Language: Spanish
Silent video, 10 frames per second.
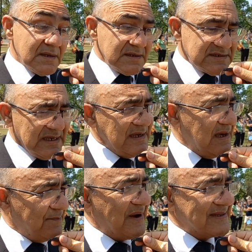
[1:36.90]
Sí,
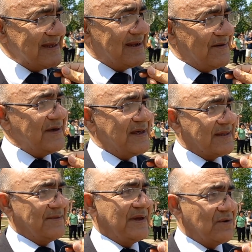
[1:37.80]
es parte de la vida
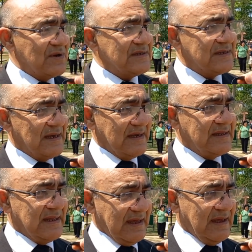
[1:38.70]
también, Luis.
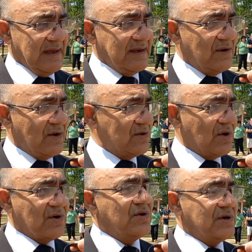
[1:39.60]
Este, no,
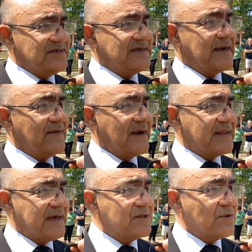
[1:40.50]
no, quisiera hablar
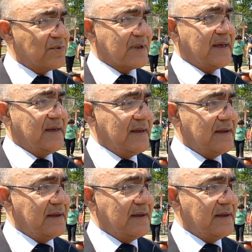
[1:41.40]
de esto porque...